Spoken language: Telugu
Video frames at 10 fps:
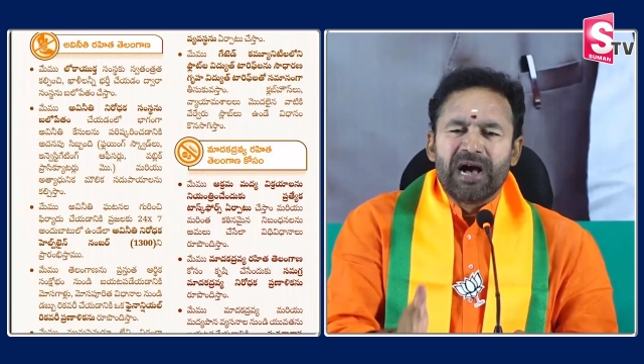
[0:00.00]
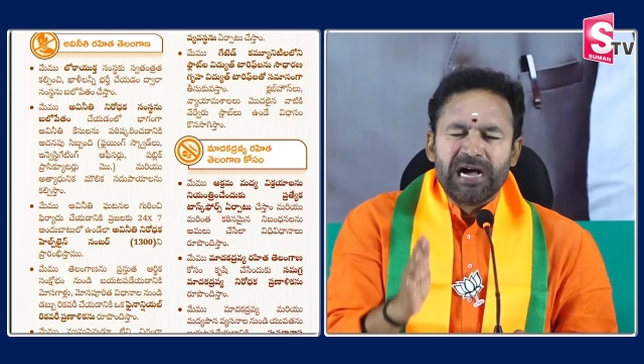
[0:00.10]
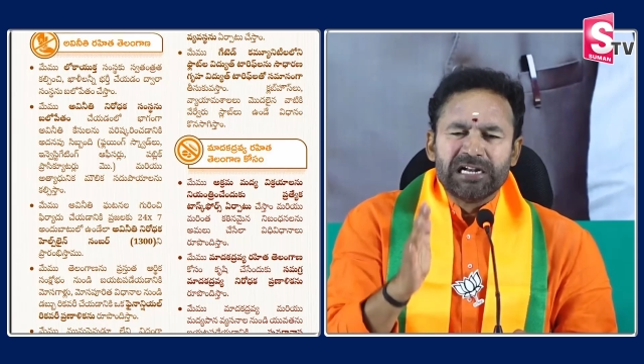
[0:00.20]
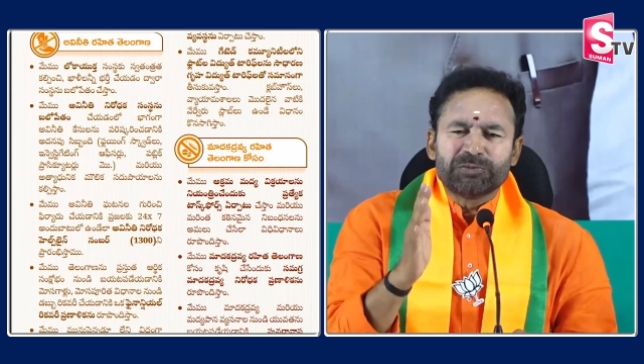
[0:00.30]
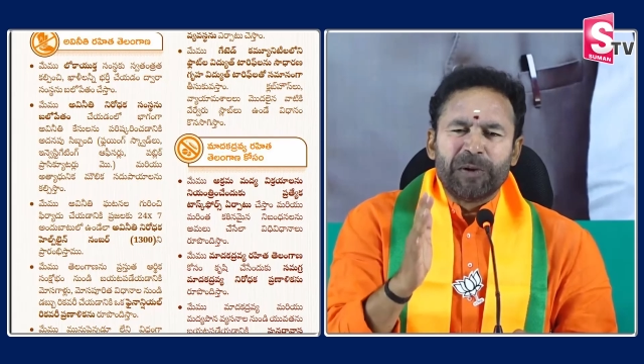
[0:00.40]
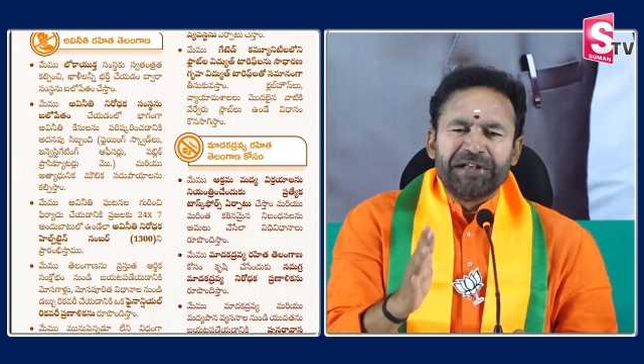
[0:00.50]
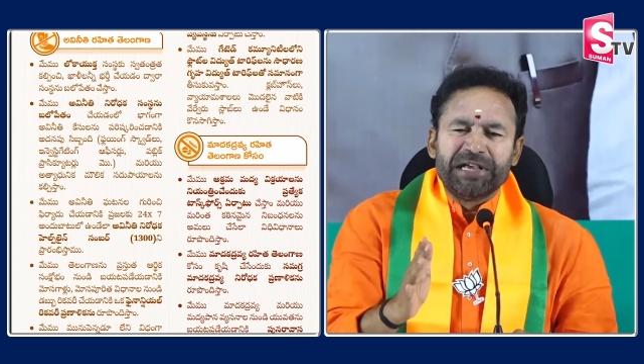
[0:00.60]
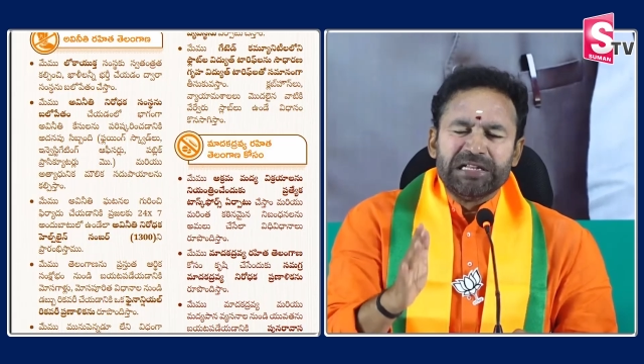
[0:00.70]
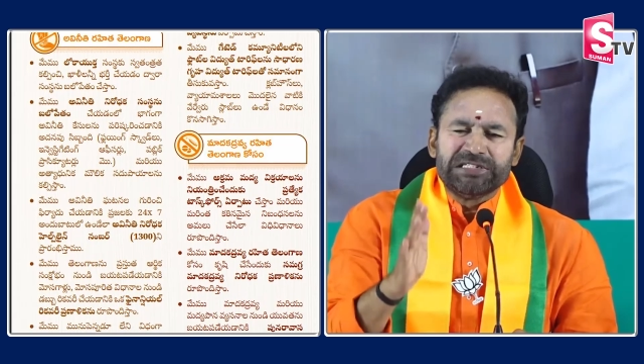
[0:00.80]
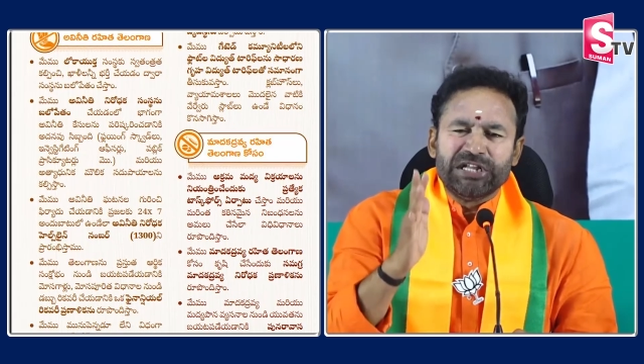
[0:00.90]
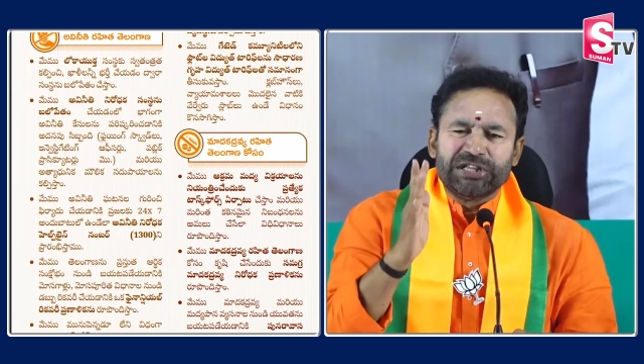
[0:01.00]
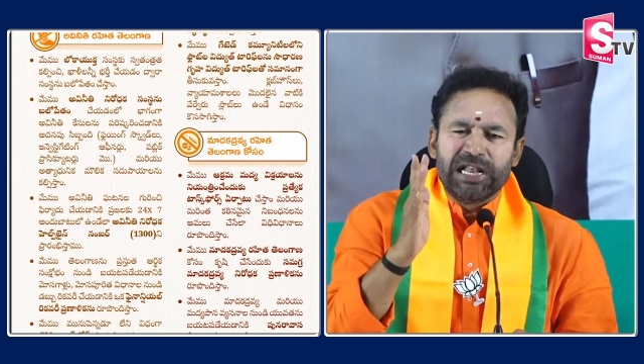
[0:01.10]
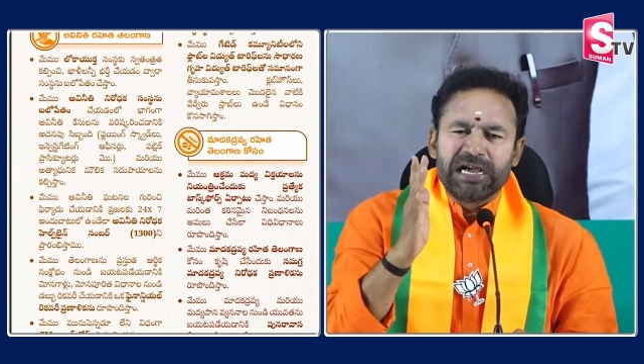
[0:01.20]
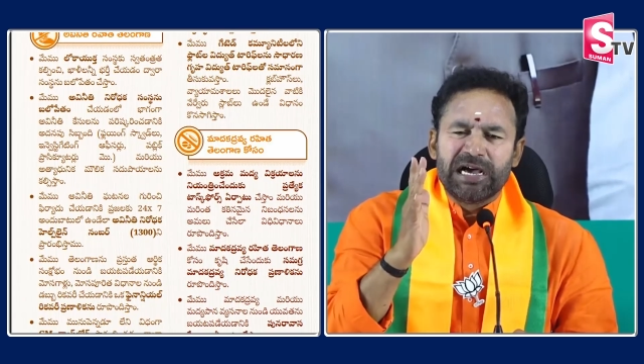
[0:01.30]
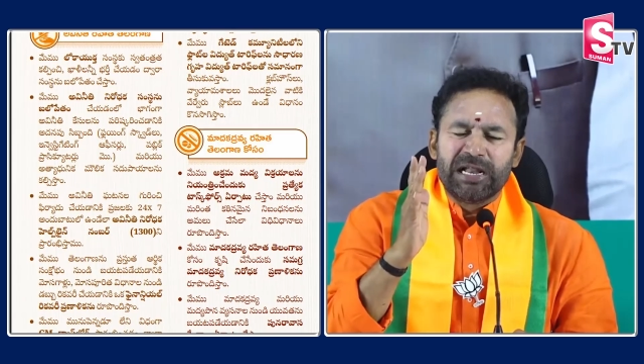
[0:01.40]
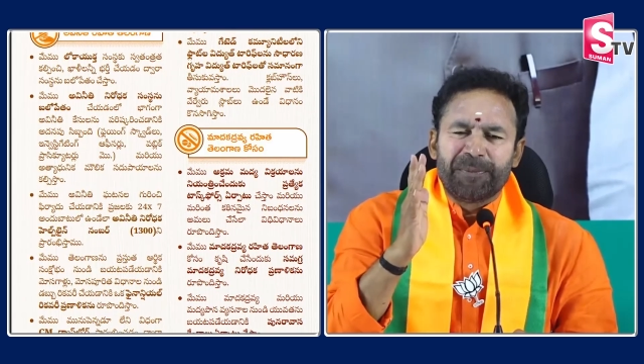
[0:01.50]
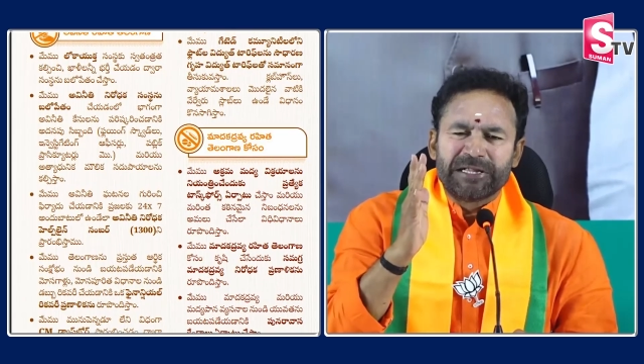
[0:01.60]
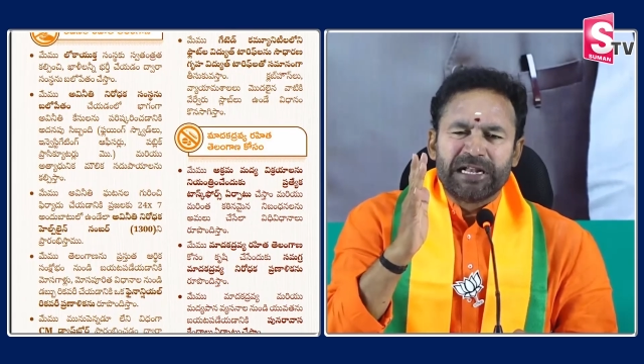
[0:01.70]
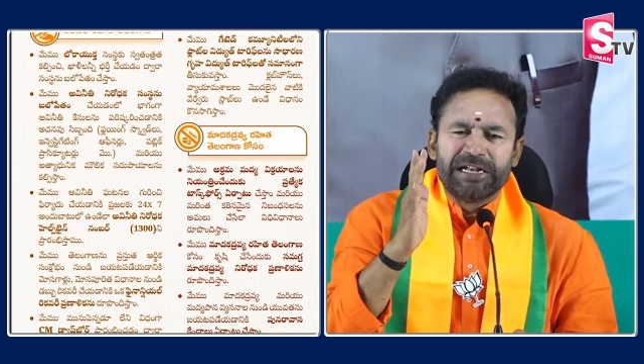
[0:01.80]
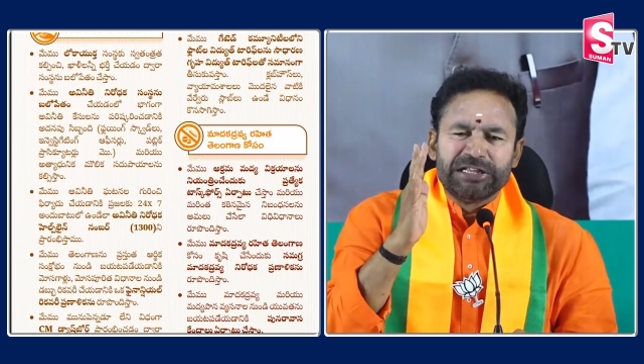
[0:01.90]
కాంగ్రెస్ పార్టీ గెలిస్తే తెలంగాణ
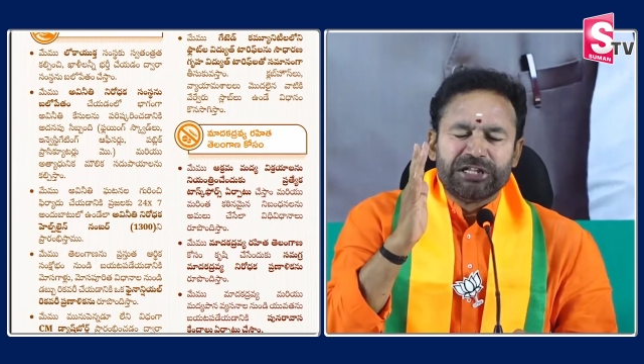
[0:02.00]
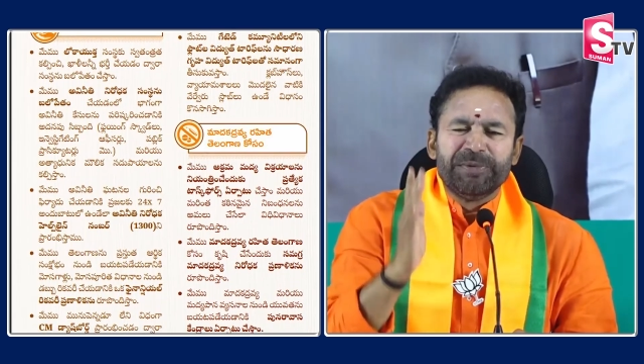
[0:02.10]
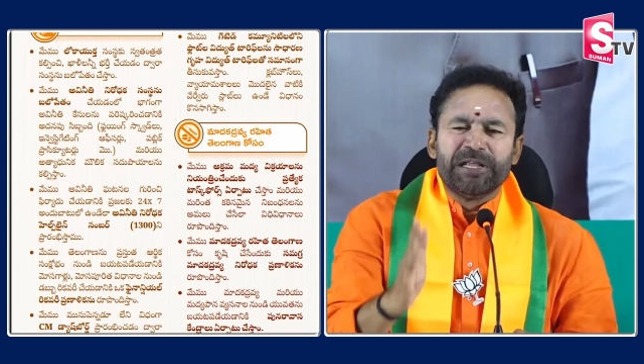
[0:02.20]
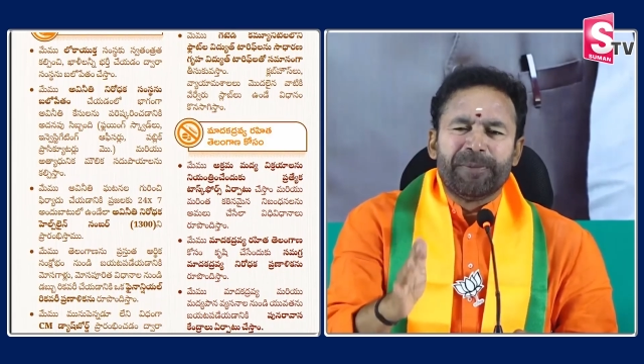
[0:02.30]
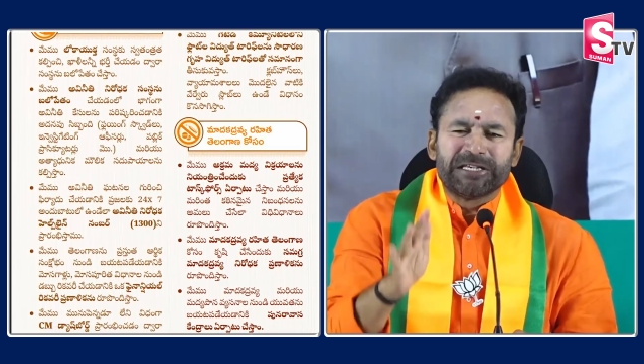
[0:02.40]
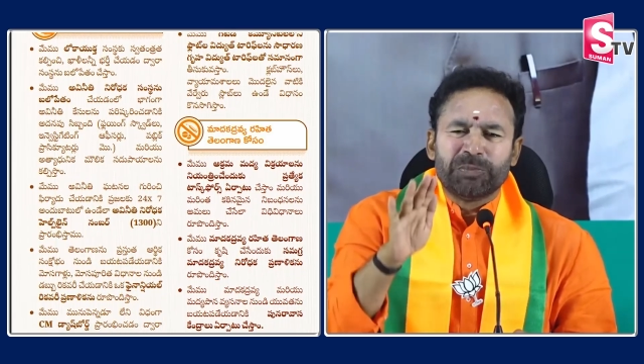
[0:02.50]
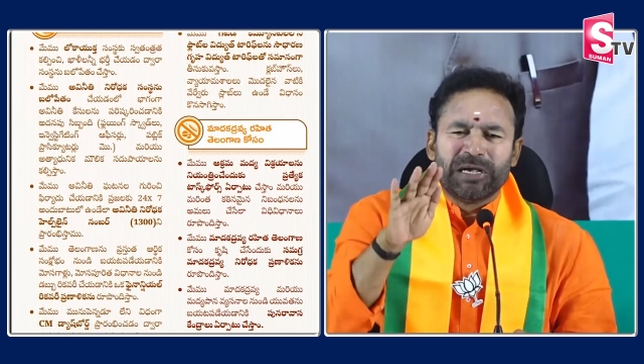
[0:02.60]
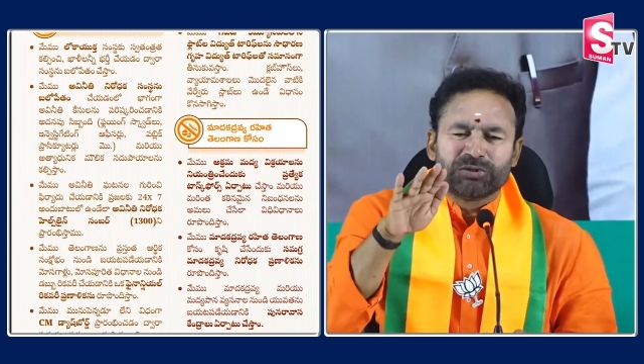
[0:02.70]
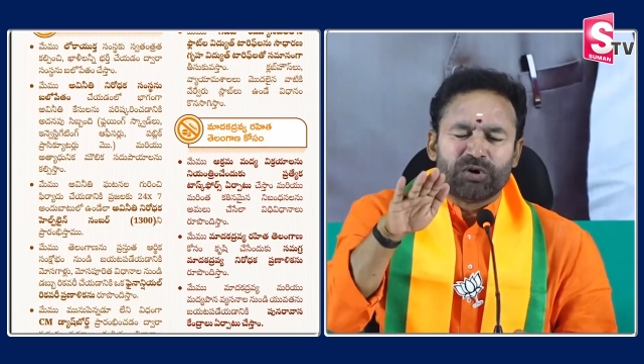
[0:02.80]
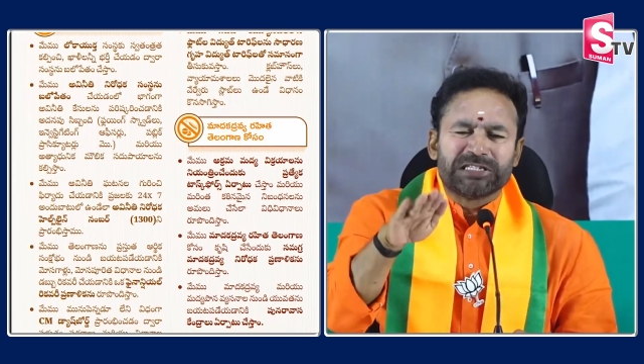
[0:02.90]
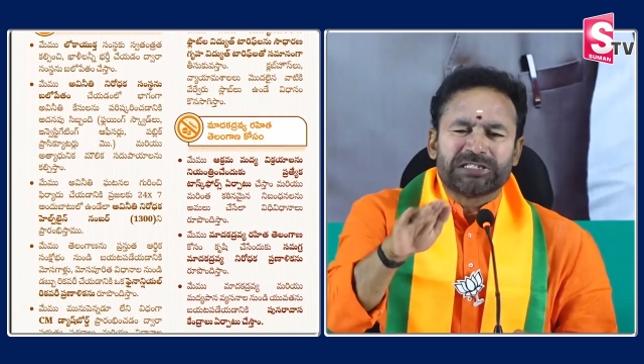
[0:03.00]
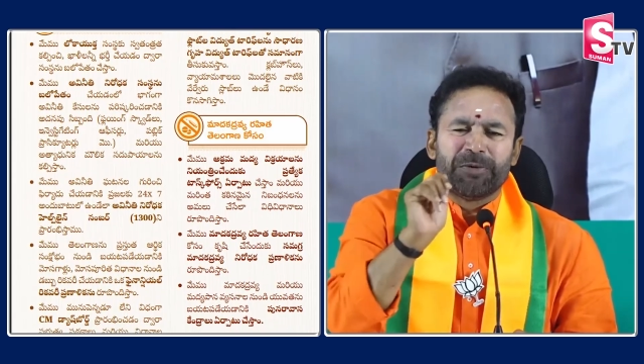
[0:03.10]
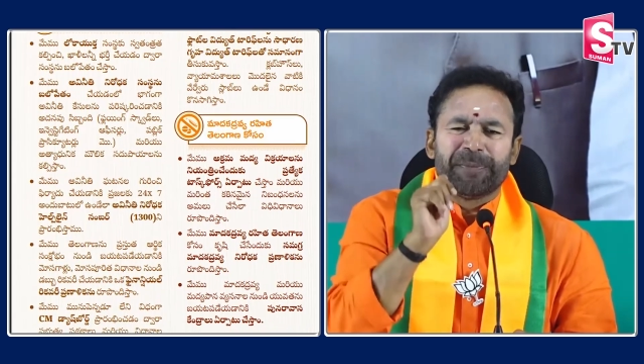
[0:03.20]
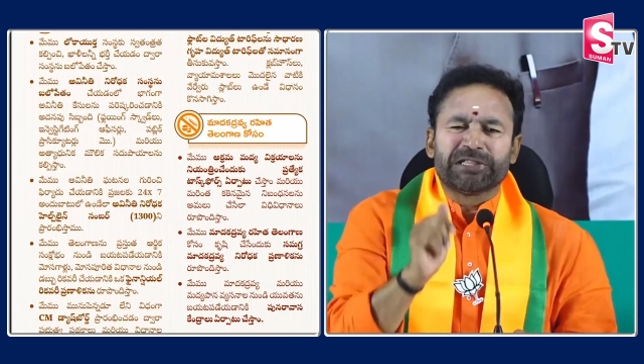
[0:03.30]
ప్రజల నెత్తి మీద భస్మాసు రాస్తామని